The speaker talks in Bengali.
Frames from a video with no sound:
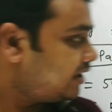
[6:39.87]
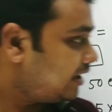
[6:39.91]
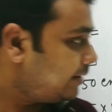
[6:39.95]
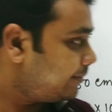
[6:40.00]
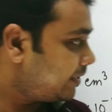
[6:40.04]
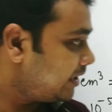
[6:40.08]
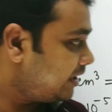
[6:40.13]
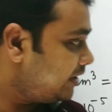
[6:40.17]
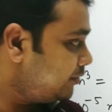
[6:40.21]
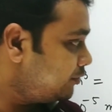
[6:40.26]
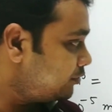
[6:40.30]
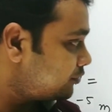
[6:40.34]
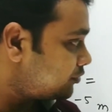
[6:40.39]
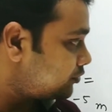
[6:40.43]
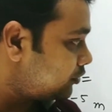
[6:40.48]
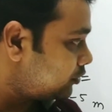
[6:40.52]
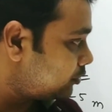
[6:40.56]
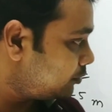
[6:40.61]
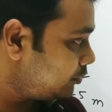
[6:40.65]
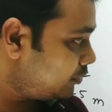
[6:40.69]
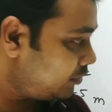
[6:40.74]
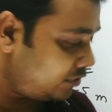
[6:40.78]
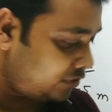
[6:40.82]
আমরা ইউজ
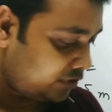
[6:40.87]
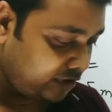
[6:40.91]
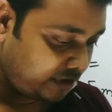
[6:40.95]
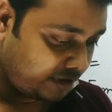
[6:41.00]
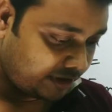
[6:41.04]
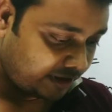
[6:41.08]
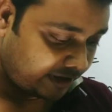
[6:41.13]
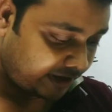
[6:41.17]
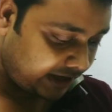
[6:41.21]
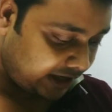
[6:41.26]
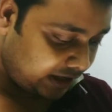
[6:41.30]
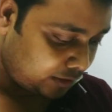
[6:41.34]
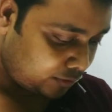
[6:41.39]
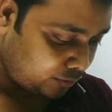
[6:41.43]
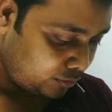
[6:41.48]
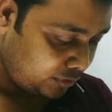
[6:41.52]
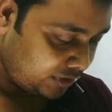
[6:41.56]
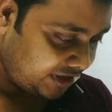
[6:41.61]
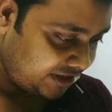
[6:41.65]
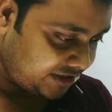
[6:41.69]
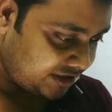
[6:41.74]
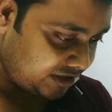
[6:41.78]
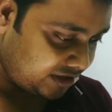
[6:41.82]
করব
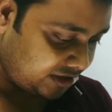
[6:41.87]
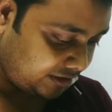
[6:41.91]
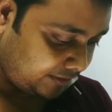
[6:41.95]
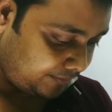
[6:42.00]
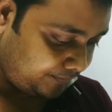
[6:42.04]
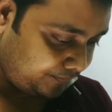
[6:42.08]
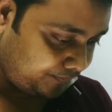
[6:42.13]
ক্যালকুলেটর